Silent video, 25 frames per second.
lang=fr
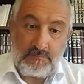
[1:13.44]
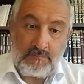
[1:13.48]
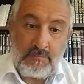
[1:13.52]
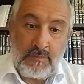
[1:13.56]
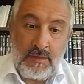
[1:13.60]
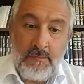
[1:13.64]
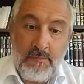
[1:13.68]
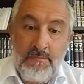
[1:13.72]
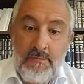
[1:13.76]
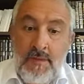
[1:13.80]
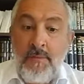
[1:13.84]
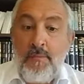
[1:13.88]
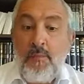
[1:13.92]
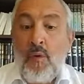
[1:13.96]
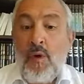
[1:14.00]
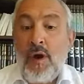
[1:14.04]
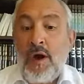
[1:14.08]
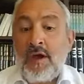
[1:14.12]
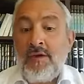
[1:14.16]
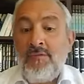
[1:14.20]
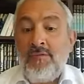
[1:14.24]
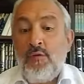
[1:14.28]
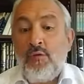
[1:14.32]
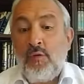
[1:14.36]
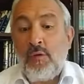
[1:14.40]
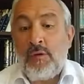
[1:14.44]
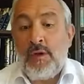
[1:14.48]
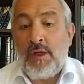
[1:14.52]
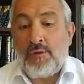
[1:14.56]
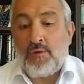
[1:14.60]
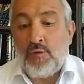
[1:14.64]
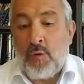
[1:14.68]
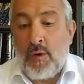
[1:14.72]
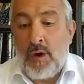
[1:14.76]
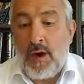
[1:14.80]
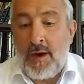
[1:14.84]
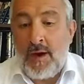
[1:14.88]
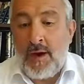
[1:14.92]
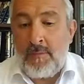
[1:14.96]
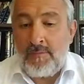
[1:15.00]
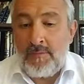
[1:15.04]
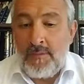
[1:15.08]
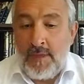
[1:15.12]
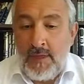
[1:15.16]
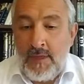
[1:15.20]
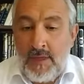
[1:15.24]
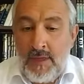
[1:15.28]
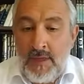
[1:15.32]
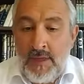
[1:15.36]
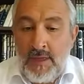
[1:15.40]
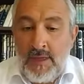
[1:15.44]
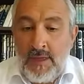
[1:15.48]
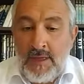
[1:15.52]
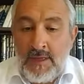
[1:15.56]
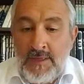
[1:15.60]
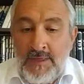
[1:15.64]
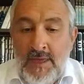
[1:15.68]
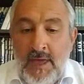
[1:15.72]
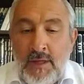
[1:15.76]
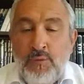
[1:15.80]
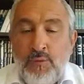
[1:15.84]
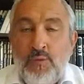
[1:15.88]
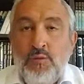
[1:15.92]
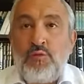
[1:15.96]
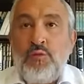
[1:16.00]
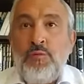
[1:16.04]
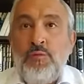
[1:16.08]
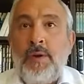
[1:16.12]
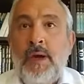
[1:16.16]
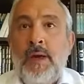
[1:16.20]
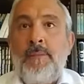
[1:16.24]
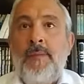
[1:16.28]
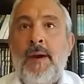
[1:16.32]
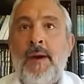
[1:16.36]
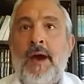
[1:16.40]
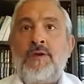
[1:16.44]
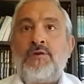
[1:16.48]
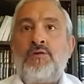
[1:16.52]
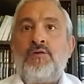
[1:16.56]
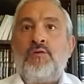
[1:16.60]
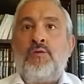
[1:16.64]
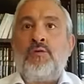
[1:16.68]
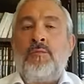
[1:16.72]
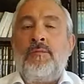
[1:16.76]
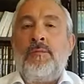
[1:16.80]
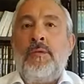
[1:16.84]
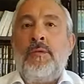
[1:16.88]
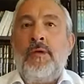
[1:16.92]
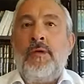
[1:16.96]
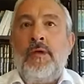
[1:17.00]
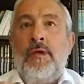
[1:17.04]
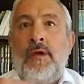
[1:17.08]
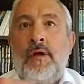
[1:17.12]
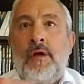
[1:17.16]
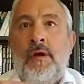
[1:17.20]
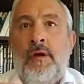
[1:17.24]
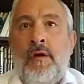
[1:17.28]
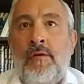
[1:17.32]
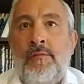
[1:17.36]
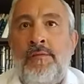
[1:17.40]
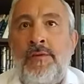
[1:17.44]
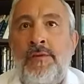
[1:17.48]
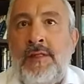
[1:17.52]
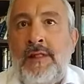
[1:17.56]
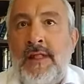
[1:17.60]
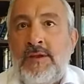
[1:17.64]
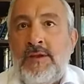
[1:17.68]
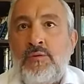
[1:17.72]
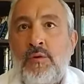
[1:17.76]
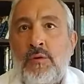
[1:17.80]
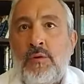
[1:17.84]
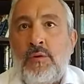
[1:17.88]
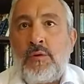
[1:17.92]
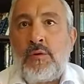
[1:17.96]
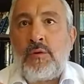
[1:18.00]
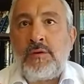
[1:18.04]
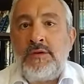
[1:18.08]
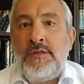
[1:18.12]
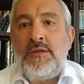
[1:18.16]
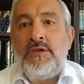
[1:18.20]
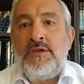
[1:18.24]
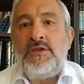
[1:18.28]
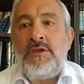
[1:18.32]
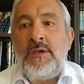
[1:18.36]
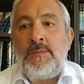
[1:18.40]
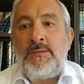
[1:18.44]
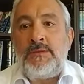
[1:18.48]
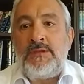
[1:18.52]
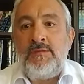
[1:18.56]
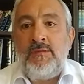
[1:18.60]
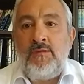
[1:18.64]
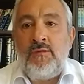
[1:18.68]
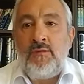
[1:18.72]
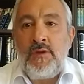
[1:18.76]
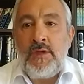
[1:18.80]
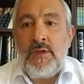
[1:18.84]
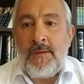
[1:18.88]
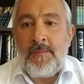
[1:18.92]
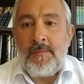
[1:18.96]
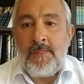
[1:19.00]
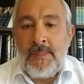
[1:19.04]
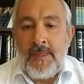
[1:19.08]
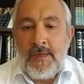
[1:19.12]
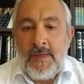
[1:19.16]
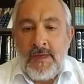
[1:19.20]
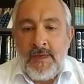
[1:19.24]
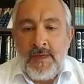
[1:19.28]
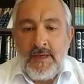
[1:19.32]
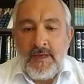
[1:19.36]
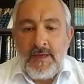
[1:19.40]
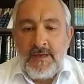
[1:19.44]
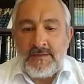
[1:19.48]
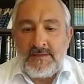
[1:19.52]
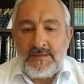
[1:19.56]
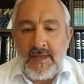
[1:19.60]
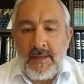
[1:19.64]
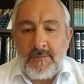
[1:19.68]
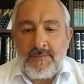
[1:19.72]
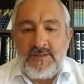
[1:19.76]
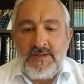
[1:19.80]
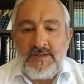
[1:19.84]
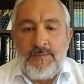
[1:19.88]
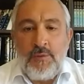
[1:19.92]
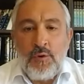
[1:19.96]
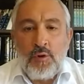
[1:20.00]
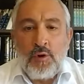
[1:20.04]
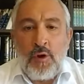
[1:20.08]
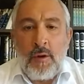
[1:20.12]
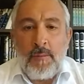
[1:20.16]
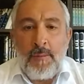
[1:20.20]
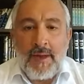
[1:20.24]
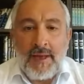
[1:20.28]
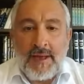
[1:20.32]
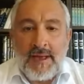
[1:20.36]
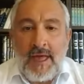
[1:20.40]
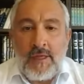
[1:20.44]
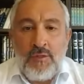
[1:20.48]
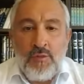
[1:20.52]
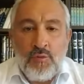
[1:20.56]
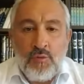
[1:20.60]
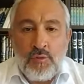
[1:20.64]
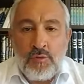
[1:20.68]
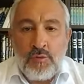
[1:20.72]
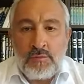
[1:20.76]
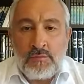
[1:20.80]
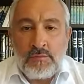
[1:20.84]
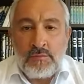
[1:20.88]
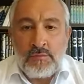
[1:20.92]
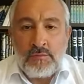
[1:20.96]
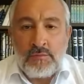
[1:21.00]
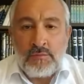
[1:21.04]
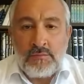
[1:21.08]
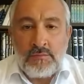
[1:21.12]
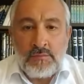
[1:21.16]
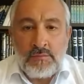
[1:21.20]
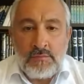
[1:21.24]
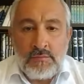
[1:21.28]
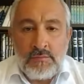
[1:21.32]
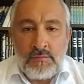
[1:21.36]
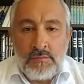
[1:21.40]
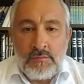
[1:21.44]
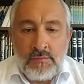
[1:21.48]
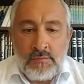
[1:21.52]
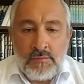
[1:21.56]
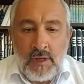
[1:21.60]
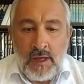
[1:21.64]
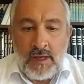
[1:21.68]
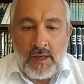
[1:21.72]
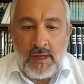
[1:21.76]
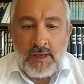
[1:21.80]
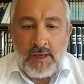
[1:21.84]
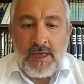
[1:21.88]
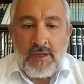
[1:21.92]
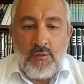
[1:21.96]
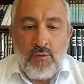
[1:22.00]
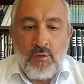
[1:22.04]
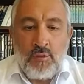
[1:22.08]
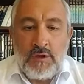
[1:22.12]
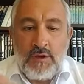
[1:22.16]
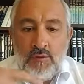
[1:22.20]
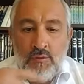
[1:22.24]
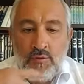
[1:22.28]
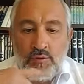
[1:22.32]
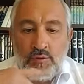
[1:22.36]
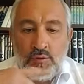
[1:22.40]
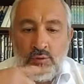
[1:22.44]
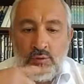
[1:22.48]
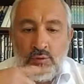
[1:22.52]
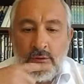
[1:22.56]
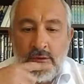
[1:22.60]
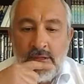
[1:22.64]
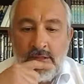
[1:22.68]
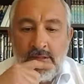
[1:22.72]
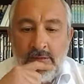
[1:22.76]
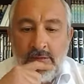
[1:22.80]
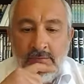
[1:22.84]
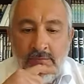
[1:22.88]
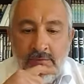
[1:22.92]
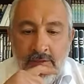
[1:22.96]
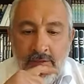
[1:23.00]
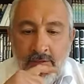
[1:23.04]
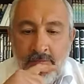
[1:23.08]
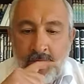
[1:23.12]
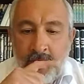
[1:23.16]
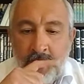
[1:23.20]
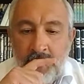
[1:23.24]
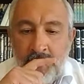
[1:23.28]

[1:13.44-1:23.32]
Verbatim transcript: Mais pour arriver au don de la Torah, il y a toute une préparation. En fait, la sortie d'Égypte, si vous voulez, c'est un petit peu comme un cadeau, un cadeau qui nous aurait été fait.